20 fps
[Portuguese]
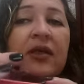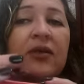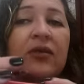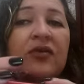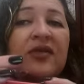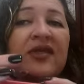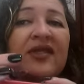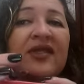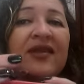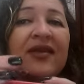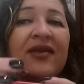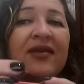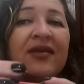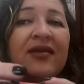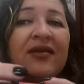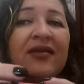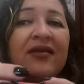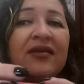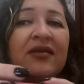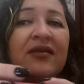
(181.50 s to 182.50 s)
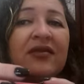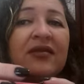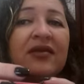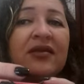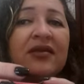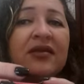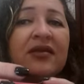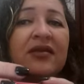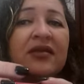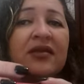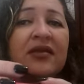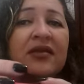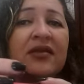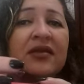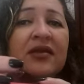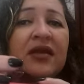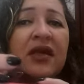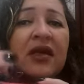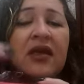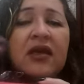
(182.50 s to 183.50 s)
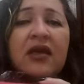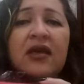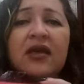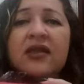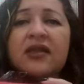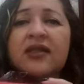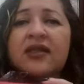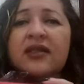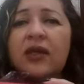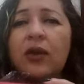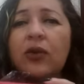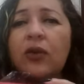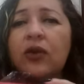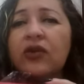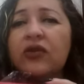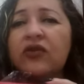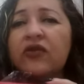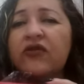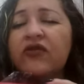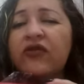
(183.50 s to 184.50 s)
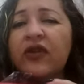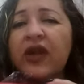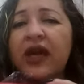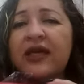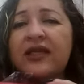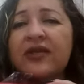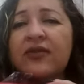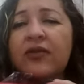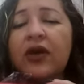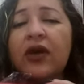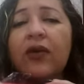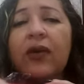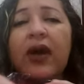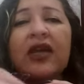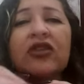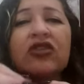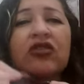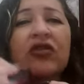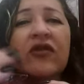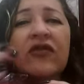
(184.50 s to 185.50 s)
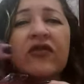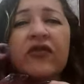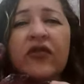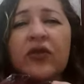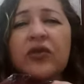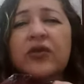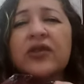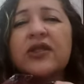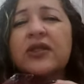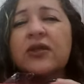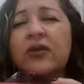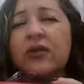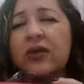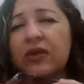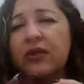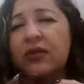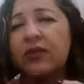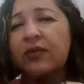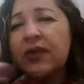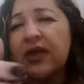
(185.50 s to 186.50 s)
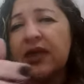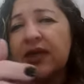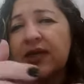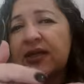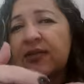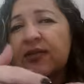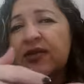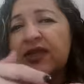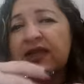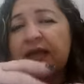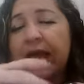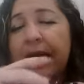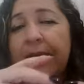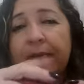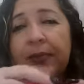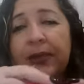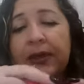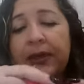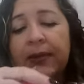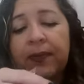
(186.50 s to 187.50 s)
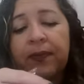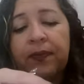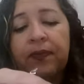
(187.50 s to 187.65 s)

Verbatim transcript: eu usei seis a oito frascos. Eu acho que foi uns oito mesmo, sabe?